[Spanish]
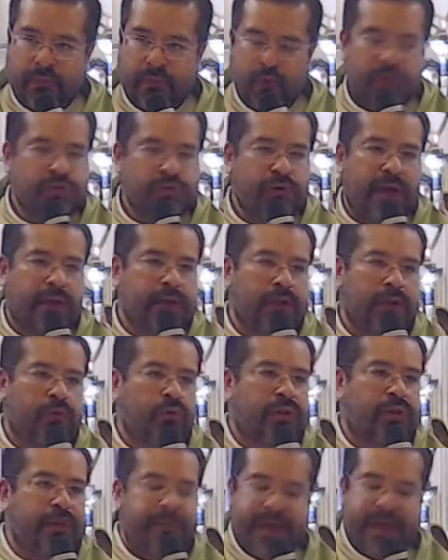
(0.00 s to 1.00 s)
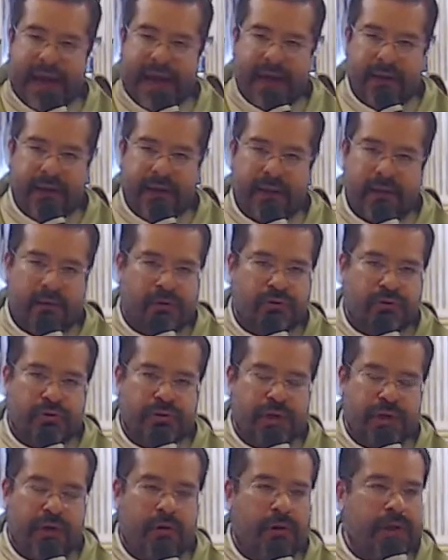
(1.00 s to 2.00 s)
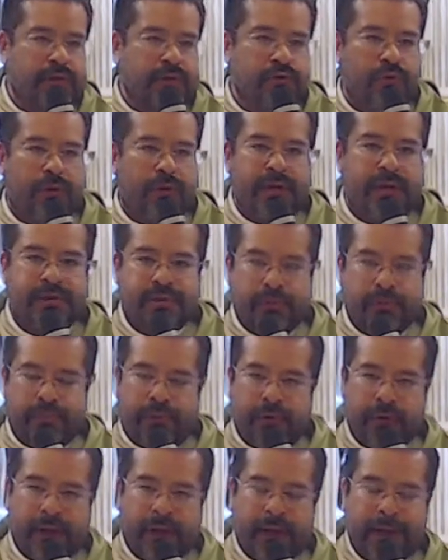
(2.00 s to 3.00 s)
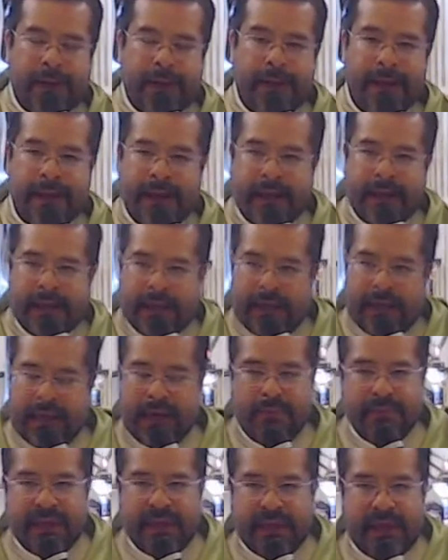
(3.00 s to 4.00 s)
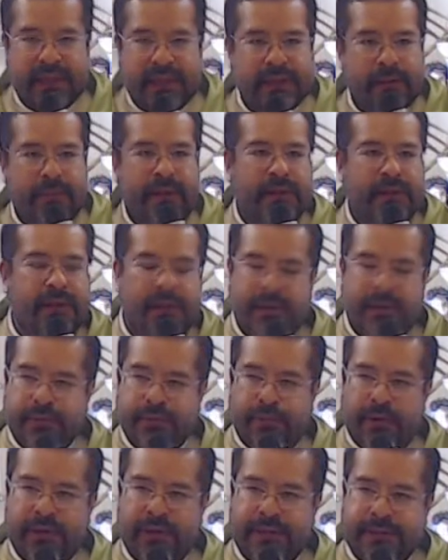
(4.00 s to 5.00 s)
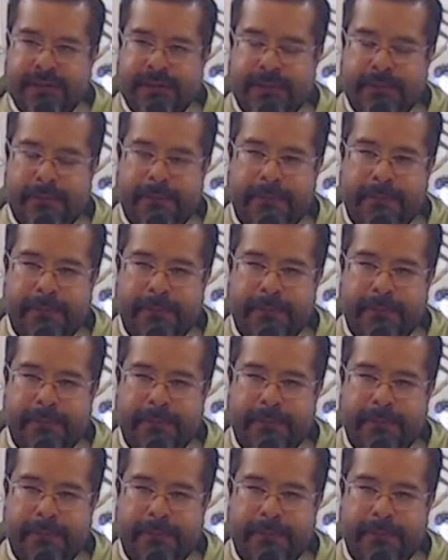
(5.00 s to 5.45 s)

No es una actitud temeraria de nuestro Señor Jesucristo porque Inmediatamente después,